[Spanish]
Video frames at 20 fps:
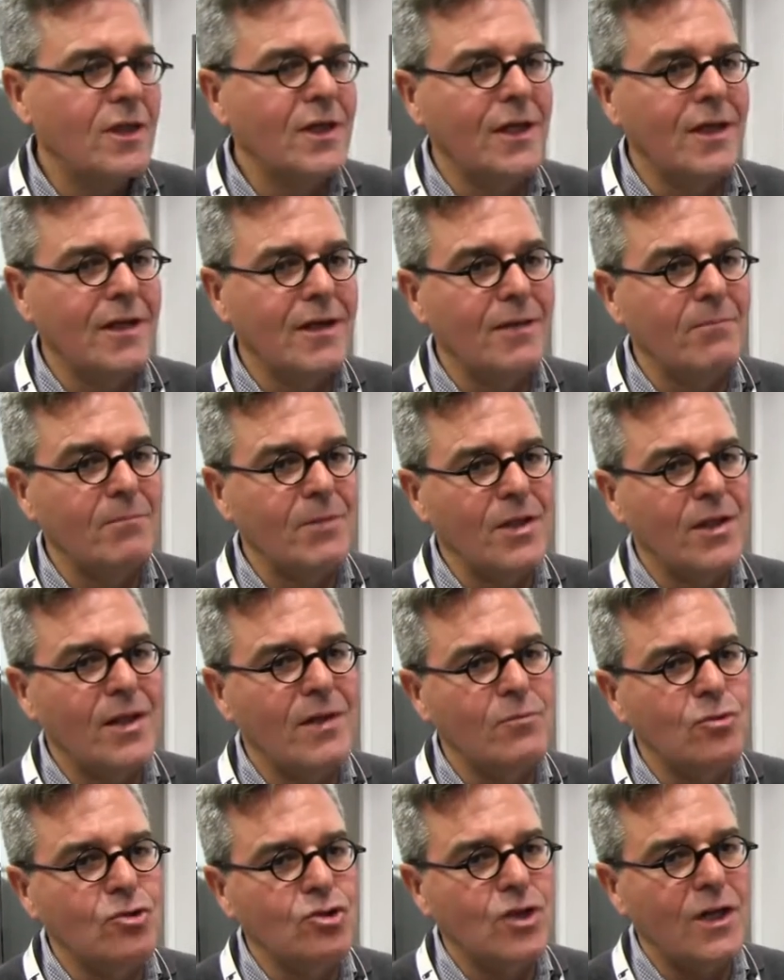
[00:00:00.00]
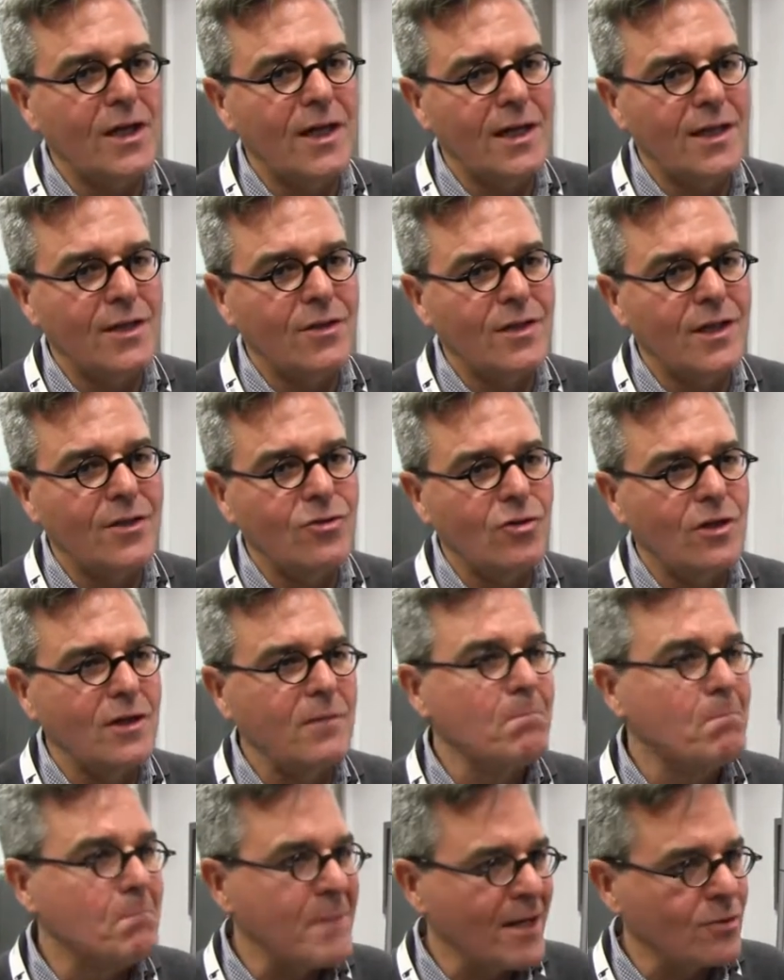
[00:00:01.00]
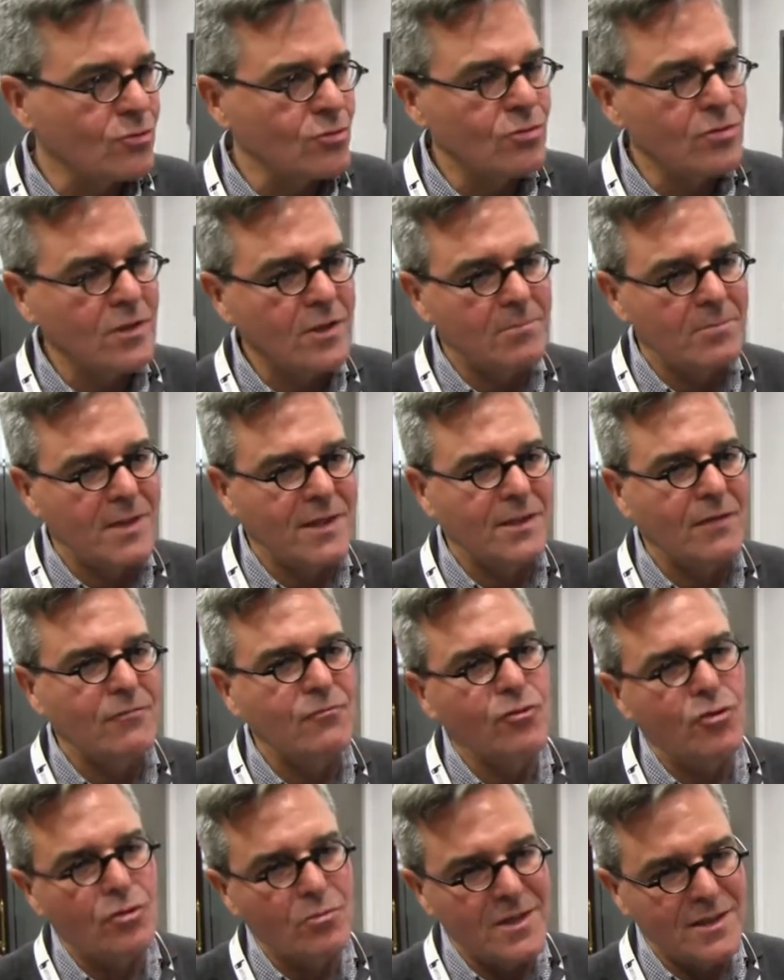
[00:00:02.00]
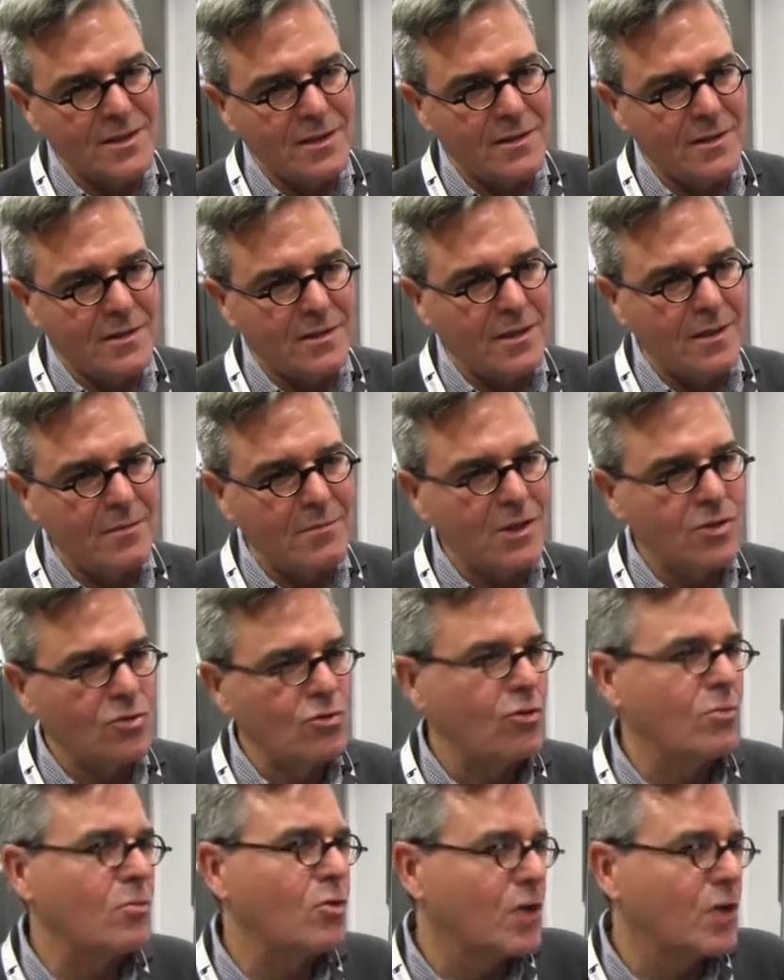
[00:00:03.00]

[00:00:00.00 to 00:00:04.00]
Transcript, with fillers: empezamos analizando el impacto de plataformas de entretenimiento como